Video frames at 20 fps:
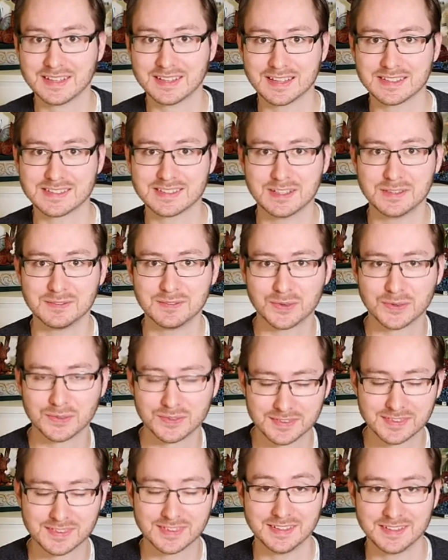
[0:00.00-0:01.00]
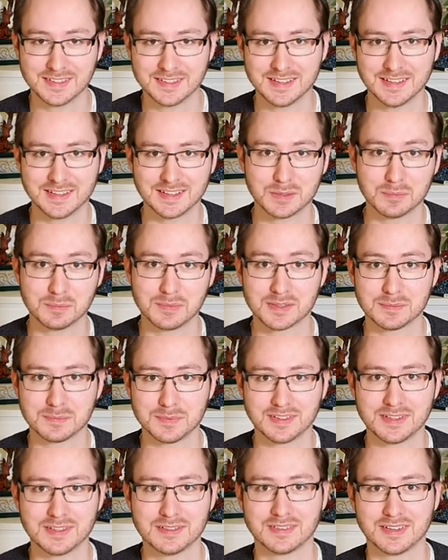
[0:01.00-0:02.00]
das sehen wir uns in der näheren
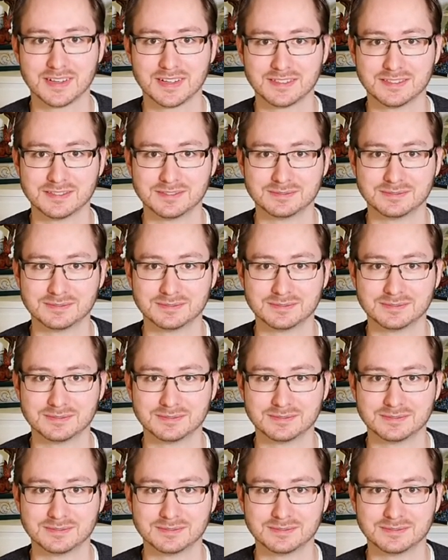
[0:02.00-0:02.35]
Perspektive an.